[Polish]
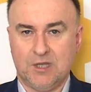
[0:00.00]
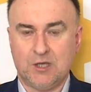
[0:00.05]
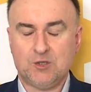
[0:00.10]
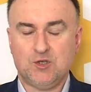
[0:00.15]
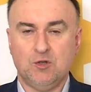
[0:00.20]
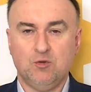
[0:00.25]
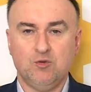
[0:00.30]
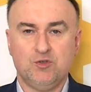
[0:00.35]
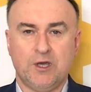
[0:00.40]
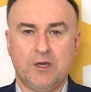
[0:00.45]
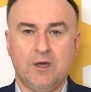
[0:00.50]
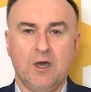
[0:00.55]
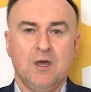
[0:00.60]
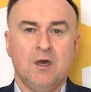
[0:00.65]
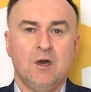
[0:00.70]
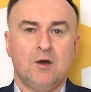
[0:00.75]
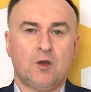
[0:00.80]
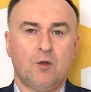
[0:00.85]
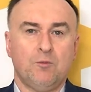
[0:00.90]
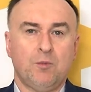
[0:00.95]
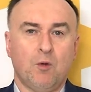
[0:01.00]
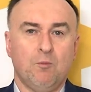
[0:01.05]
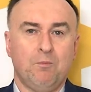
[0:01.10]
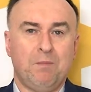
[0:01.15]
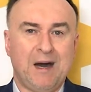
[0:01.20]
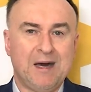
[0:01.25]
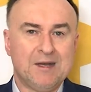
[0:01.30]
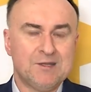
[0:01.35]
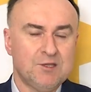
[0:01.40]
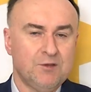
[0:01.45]
Nasi ludzie robią
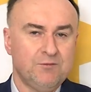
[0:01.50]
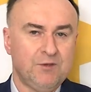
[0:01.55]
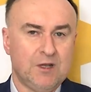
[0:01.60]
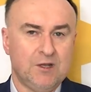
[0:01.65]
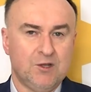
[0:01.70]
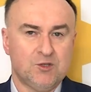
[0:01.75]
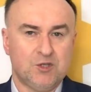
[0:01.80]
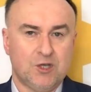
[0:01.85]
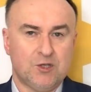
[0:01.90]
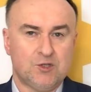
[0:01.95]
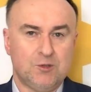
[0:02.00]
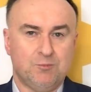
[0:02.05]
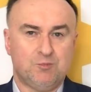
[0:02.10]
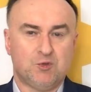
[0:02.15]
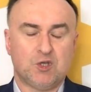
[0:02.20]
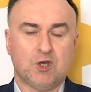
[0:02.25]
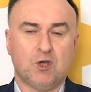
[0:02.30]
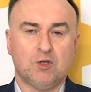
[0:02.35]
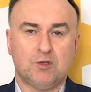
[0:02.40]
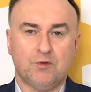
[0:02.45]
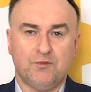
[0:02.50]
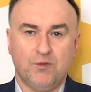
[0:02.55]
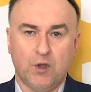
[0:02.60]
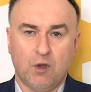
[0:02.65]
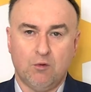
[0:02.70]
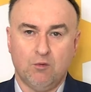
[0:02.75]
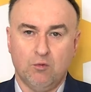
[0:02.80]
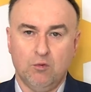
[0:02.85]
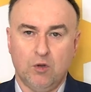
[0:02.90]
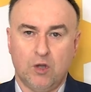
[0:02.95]
bardzo wiele rzeczy,
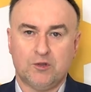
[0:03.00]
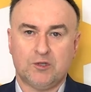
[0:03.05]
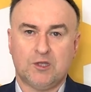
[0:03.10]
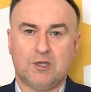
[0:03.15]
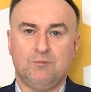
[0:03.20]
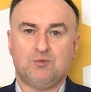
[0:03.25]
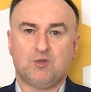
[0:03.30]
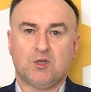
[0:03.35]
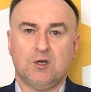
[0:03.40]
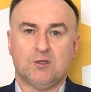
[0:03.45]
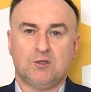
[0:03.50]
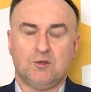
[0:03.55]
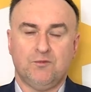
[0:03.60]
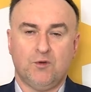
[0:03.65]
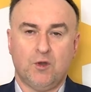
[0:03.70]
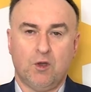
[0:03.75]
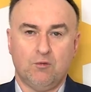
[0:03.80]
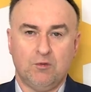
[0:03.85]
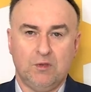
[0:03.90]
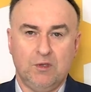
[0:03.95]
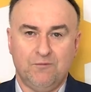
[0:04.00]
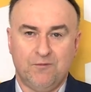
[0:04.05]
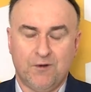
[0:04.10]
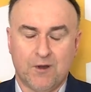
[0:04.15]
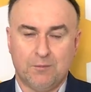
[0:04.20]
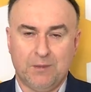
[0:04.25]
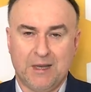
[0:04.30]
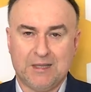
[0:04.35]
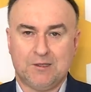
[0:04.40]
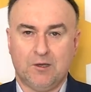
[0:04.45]
przygotowują ulotki, przygotowują
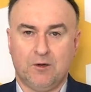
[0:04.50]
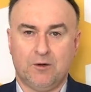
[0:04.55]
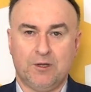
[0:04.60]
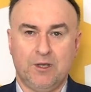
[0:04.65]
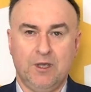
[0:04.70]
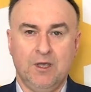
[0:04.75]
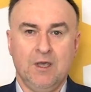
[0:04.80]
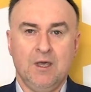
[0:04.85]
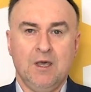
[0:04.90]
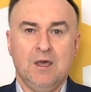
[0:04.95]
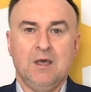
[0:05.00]
informatory.